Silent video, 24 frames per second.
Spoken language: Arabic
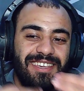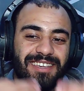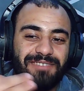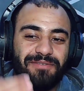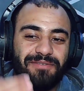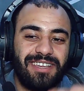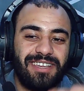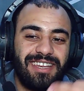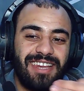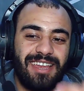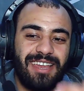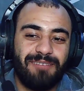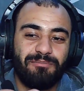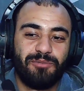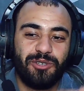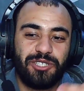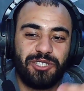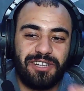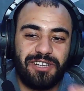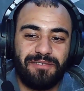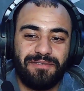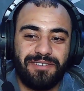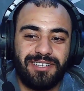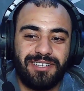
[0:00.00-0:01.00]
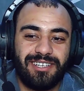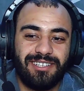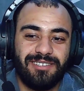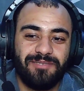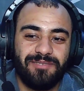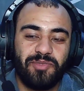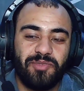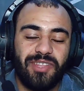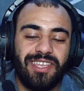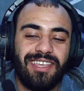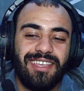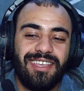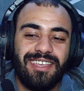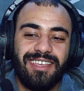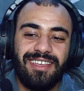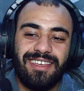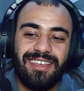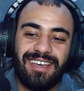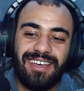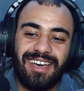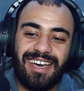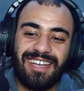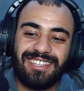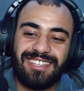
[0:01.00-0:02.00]
في كلام مشفره
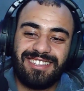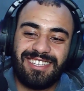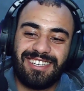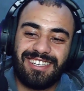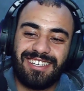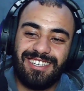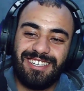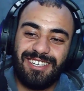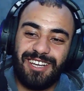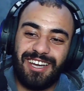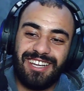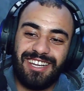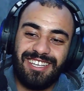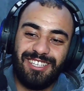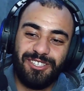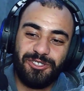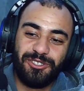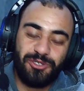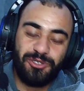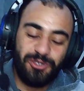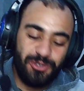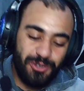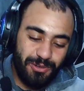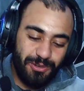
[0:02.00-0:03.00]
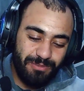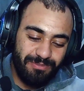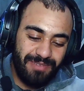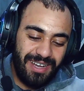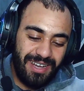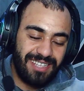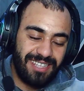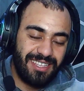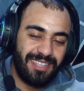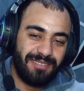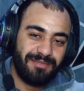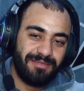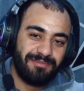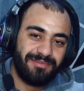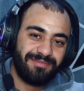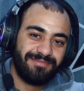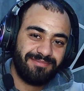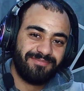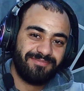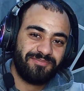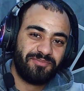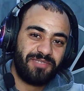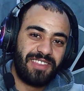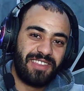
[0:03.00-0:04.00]
خاطر اليوتيوب معناتها
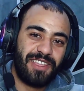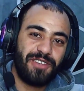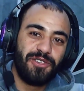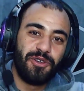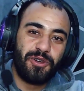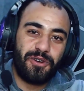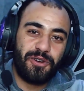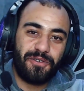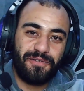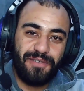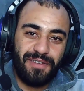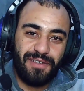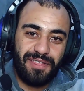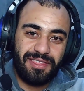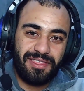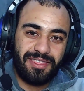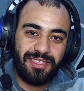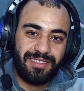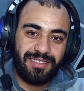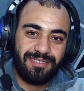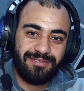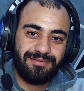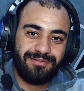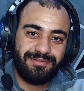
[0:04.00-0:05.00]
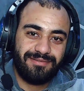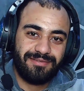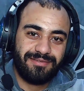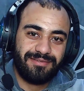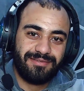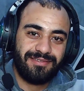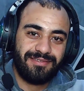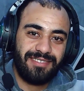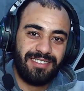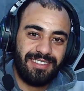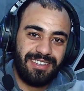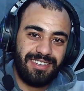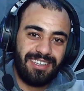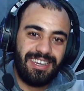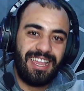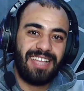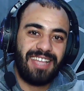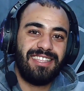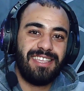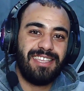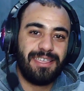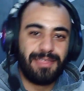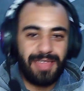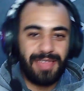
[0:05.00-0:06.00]
يرفض
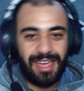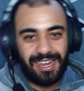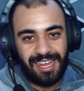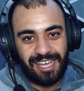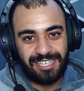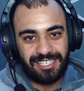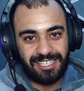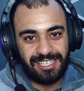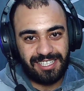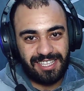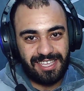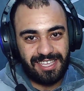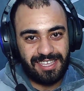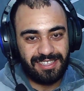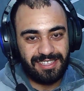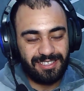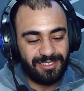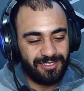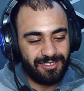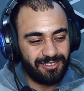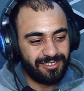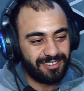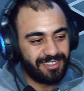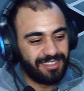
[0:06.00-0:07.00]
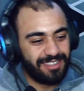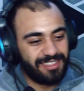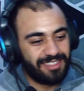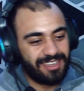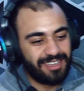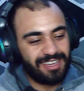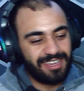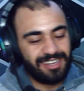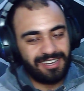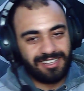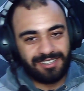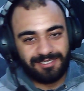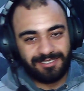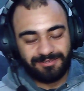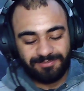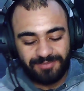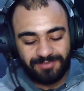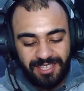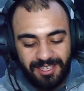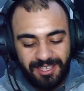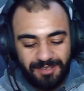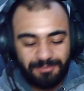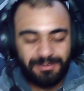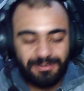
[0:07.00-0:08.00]
الحديث على الحاجات هذه دونك هذاك عليها
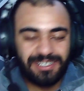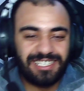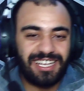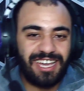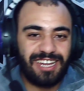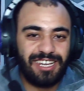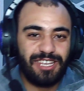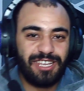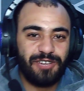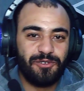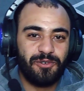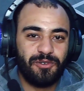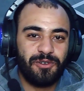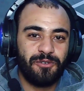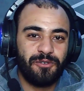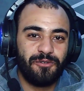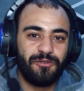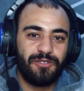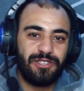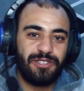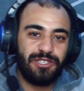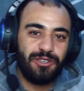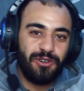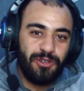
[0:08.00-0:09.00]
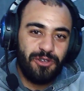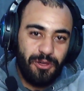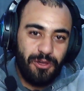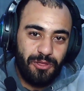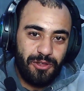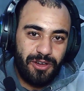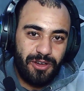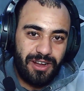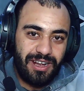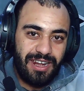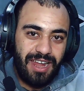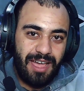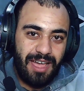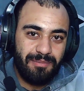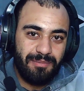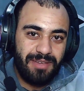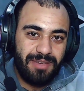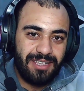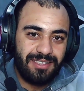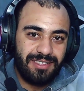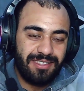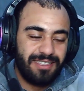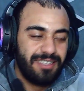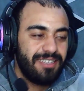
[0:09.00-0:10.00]
باش خليه انه الفيديو يظهر
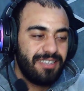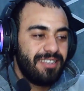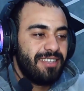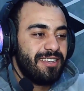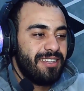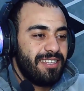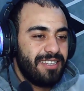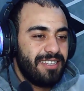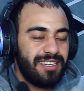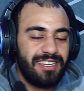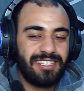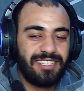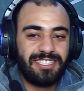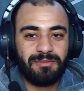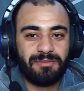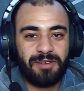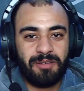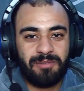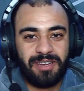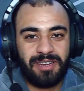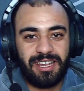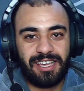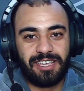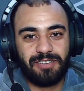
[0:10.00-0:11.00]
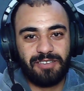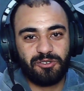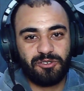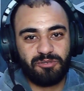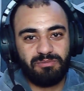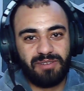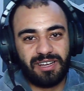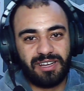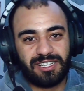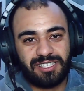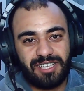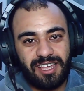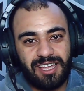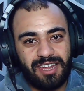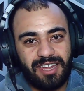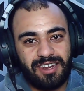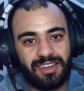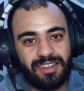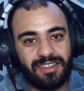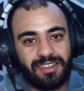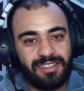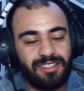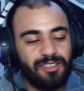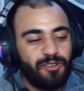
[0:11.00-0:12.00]
للعباد لازمنا ما نحكيوش برشا
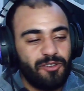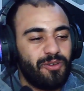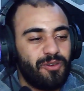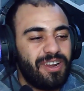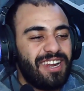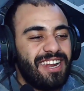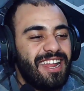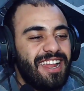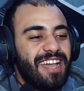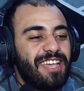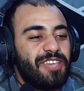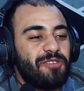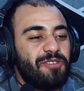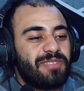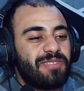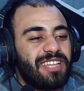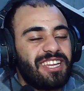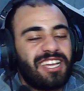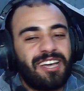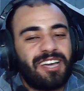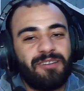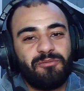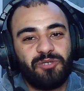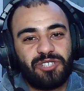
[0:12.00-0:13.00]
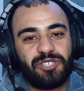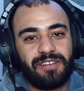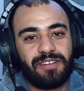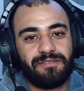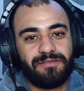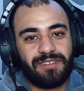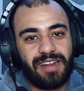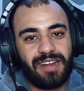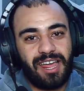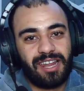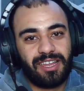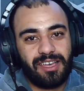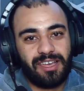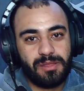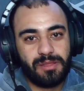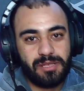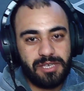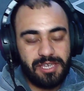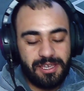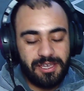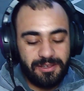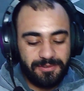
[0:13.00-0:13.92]
على ولا نحكيو بطريقه مشفره على القضيه